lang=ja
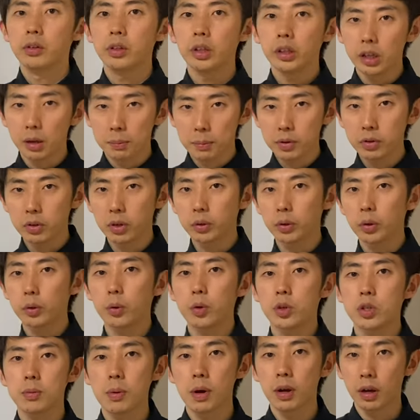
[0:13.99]
さて、まずは問いの
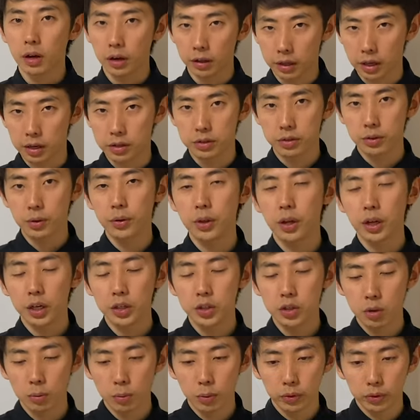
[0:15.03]
1番からです。こんな
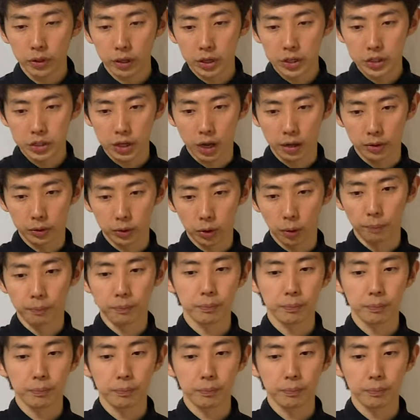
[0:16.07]
感じの問題でした。ド